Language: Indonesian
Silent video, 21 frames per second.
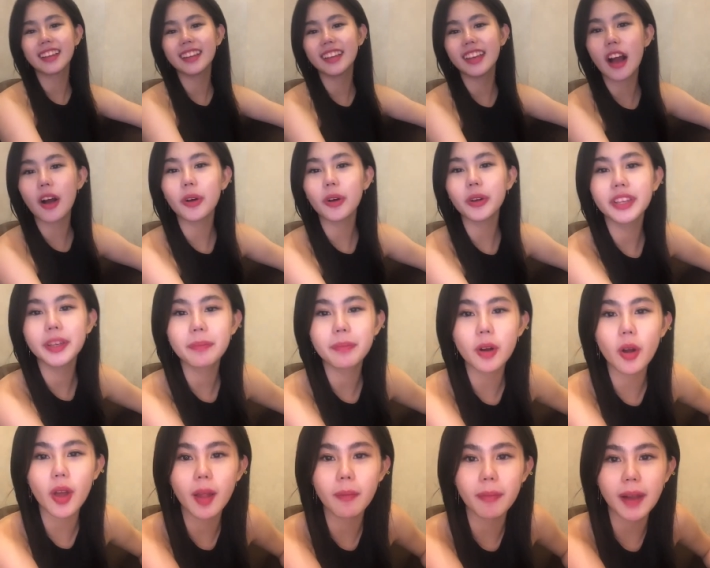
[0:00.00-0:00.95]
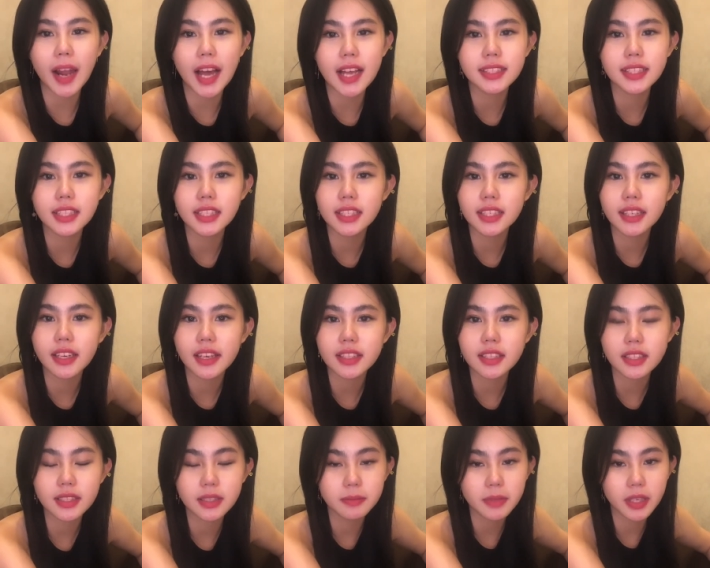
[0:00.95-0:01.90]
nandi aku di proyek Plaza nih
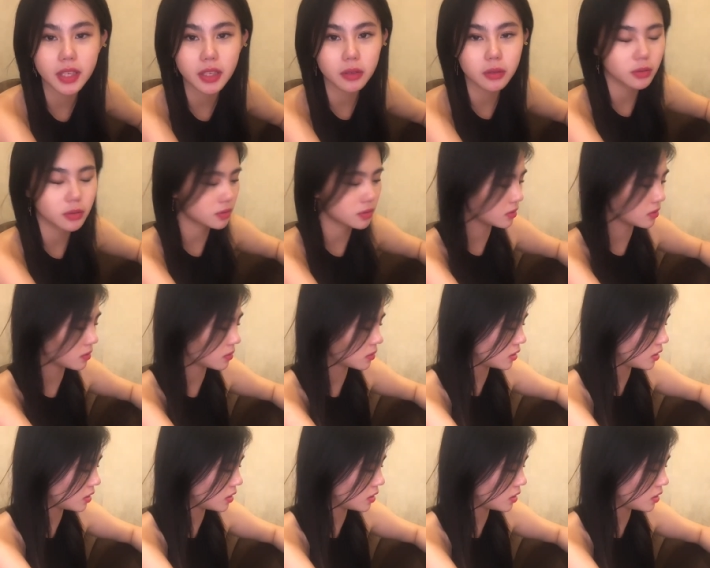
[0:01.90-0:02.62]
guys, bikin kuku.